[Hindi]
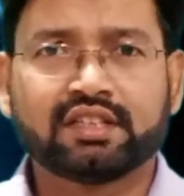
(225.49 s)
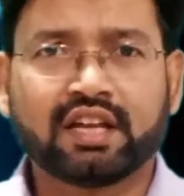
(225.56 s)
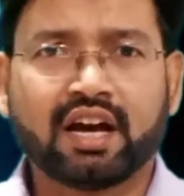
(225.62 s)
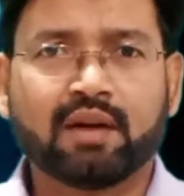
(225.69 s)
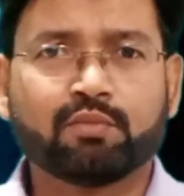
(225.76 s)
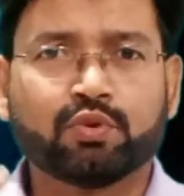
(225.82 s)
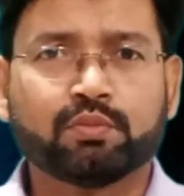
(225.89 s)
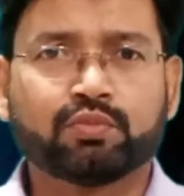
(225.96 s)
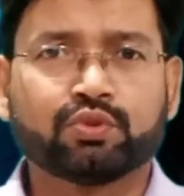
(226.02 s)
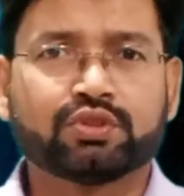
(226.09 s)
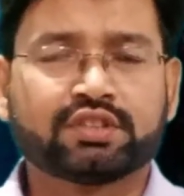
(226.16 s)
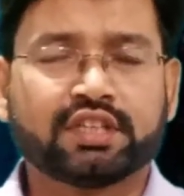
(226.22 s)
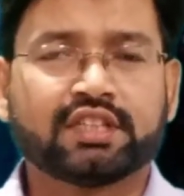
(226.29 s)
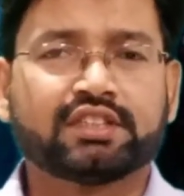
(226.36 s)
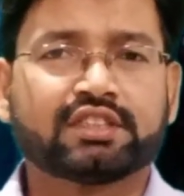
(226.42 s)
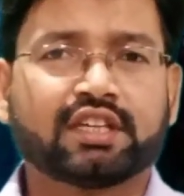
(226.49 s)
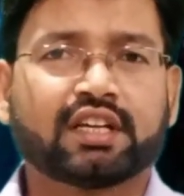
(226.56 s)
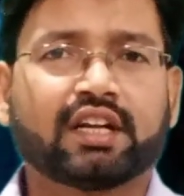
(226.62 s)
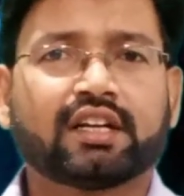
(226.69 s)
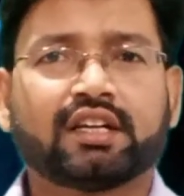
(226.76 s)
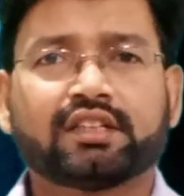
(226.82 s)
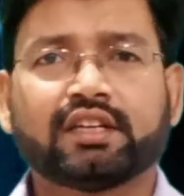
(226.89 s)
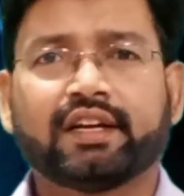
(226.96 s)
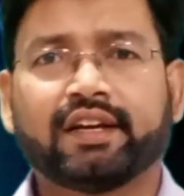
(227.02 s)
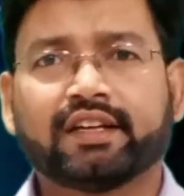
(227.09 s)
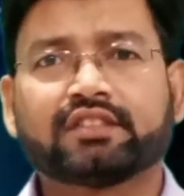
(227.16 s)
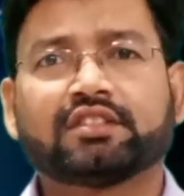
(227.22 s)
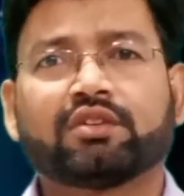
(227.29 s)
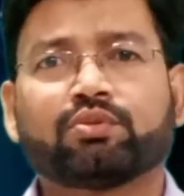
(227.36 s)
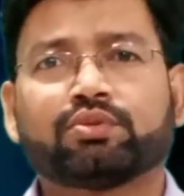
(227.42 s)
नाम उम कुछ चेंज कराना था
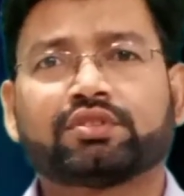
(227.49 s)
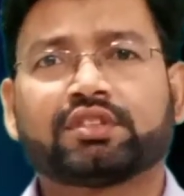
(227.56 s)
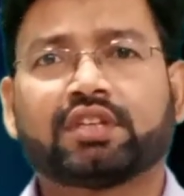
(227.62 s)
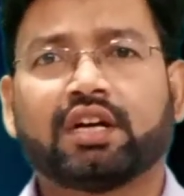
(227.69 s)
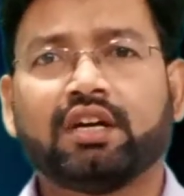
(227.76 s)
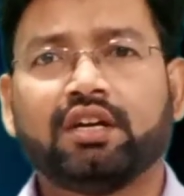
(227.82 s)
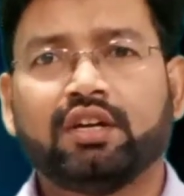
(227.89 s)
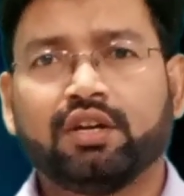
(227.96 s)
ऐसा कुछ था